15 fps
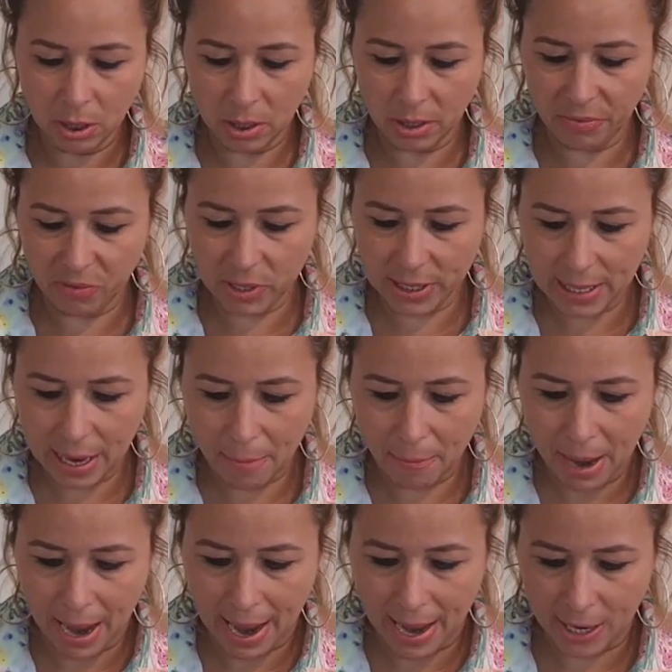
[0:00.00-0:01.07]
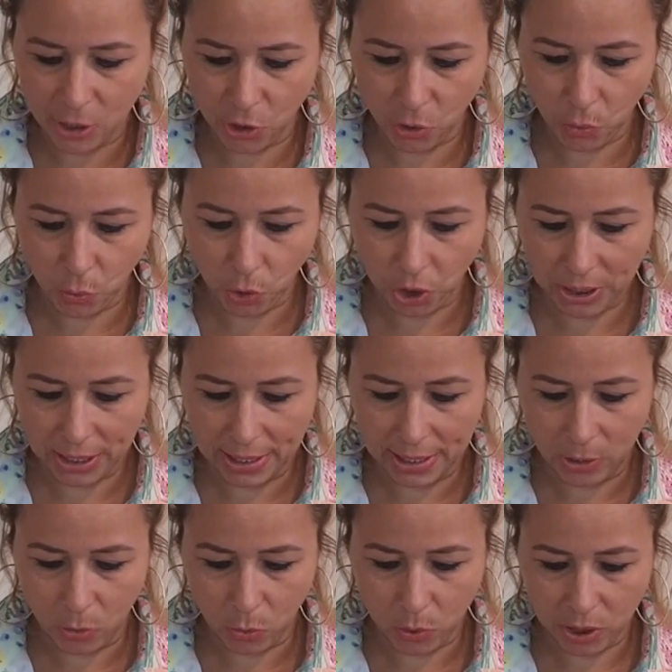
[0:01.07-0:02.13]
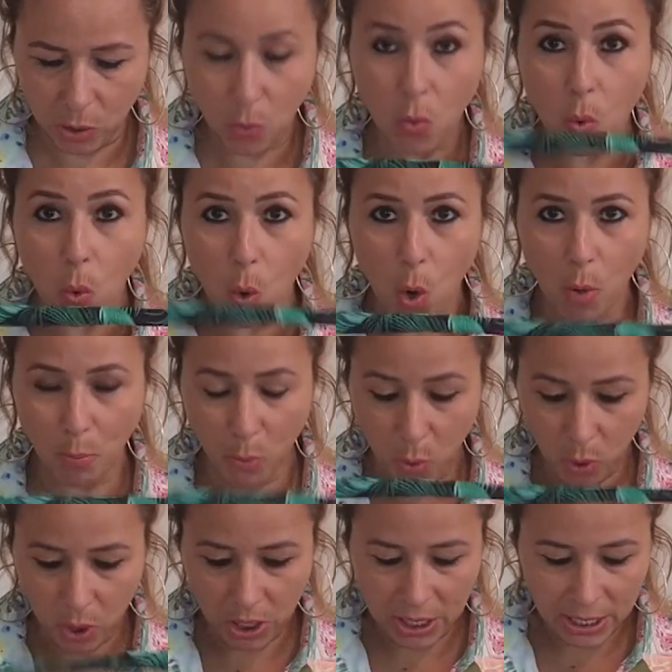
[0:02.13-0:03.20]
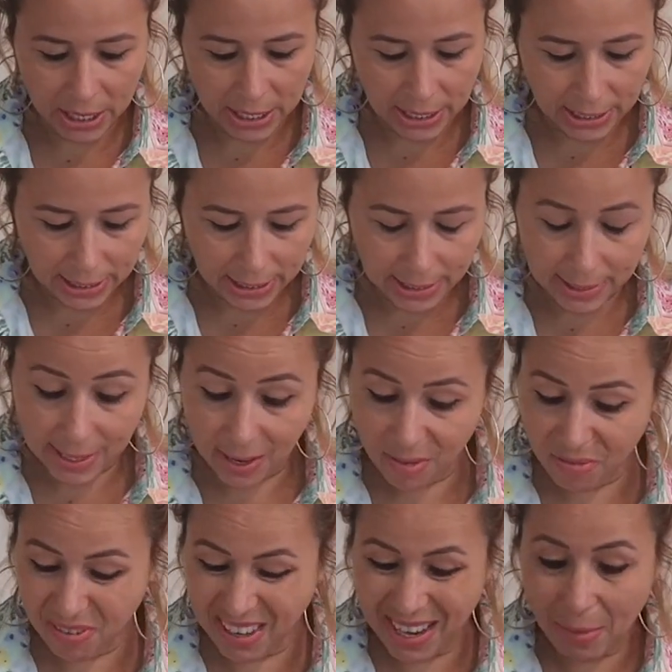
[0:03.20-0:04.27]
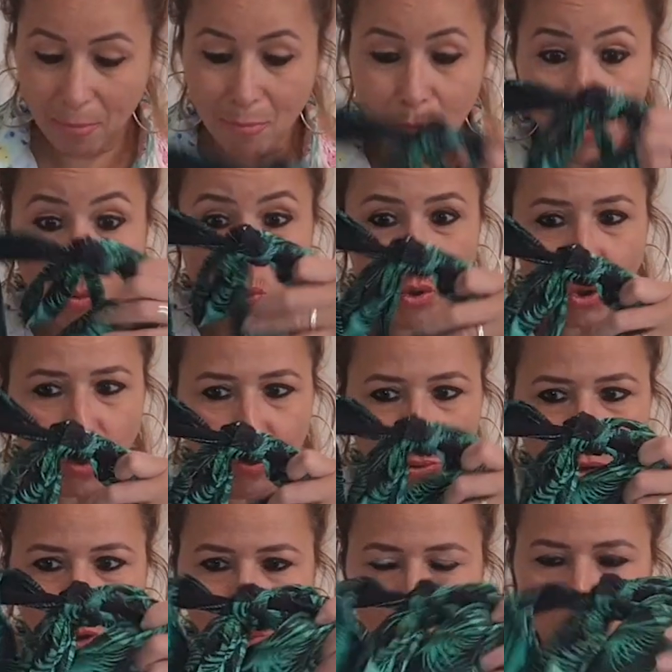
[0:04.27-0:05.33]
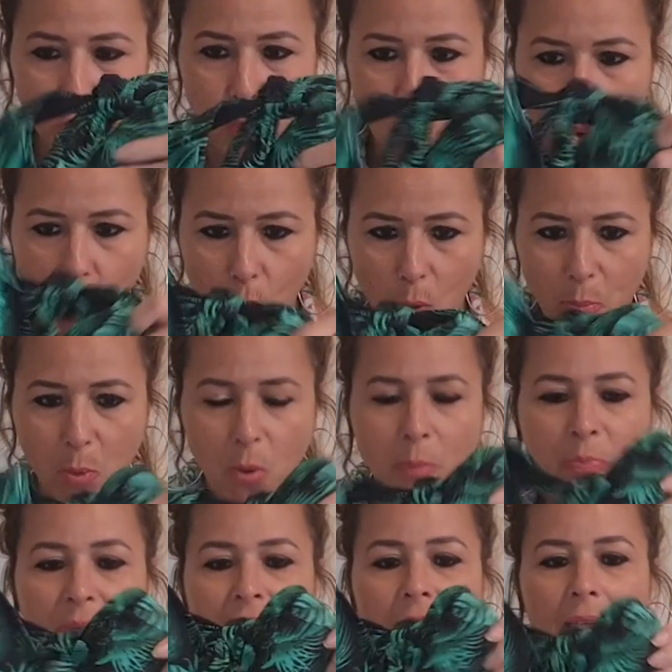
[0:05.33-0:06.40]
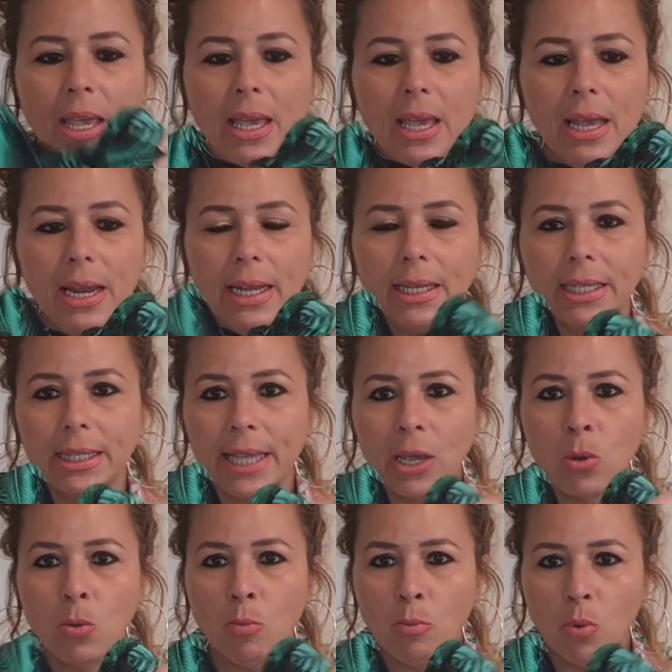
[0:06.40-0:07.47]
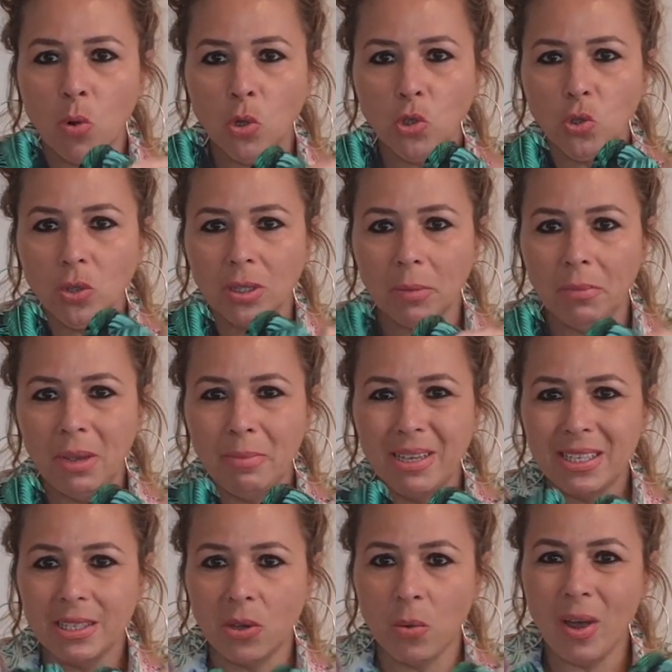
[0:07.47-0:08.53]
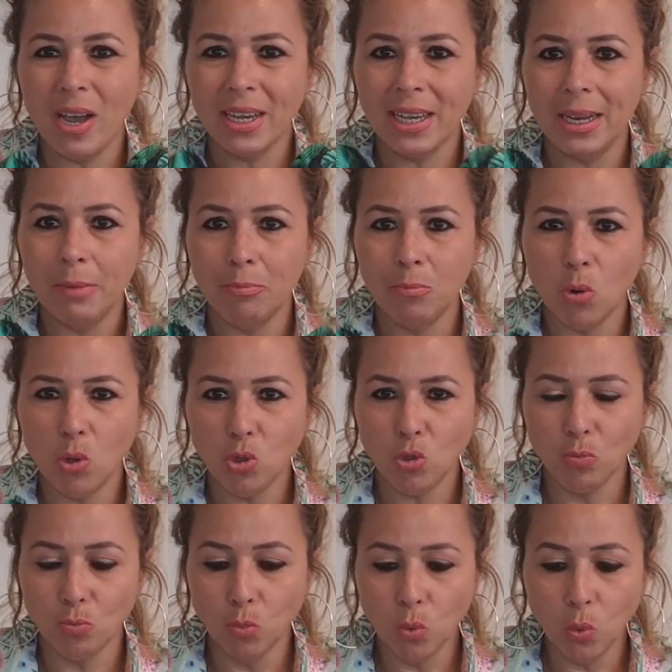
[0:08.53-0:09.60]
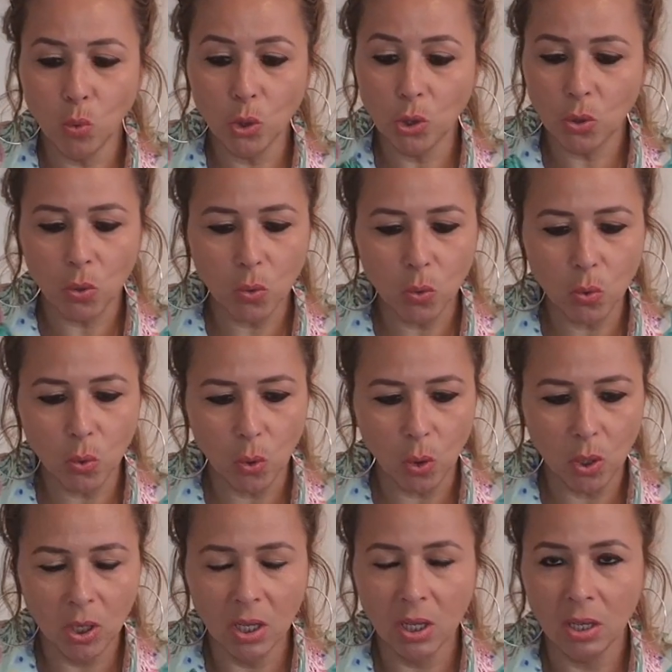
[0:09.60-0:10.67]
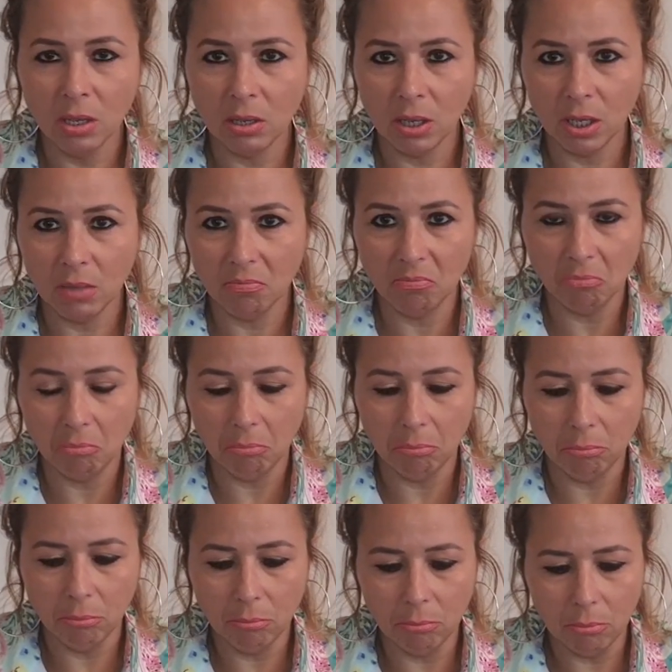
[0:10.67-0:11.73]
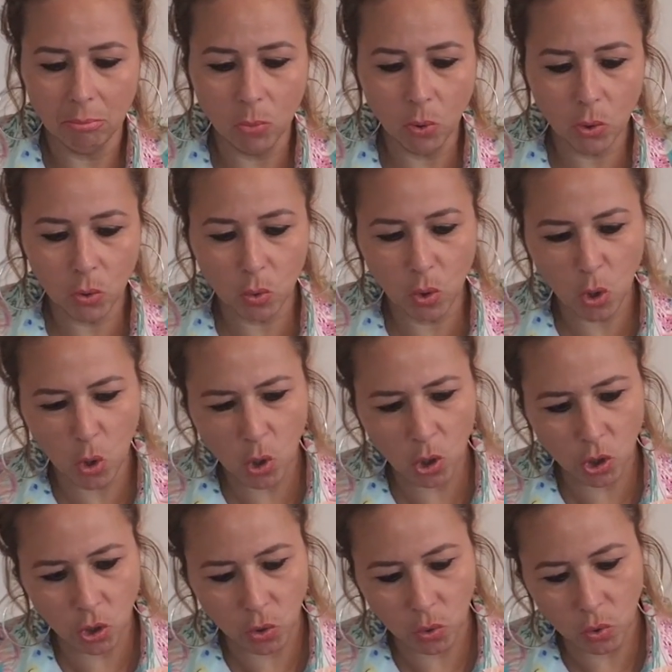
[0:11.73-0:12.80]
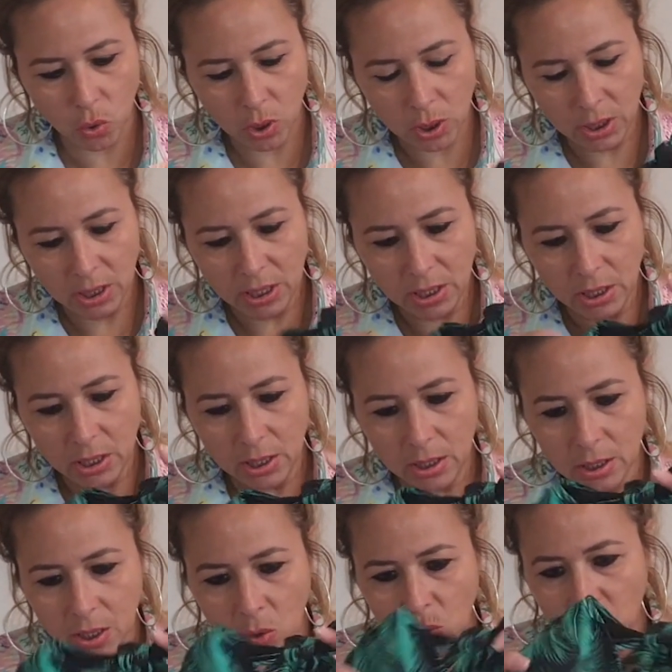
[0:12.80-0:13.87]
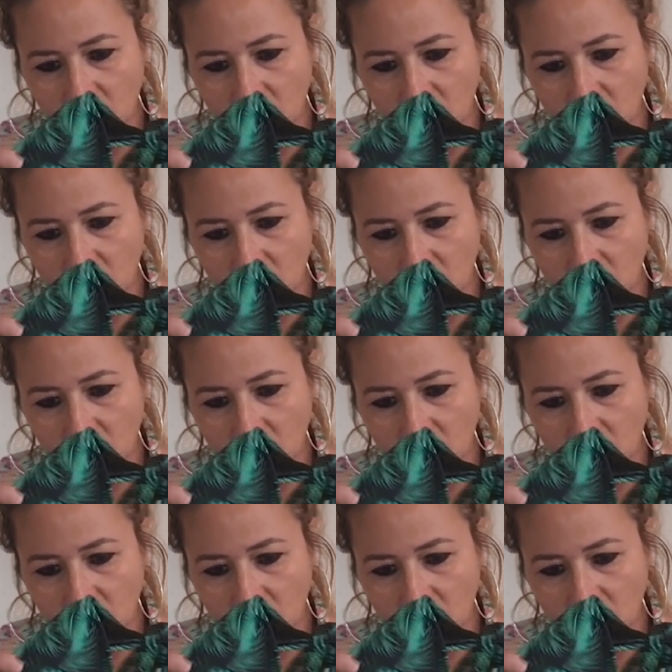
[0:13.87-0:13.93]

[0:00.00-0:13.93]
que você amarra, ajusta ele no seu corpo. E ele fica muito bonito no corpo. Ele aqui tem um bojo também, mas não é aquele bojo muito, muito grosso. Então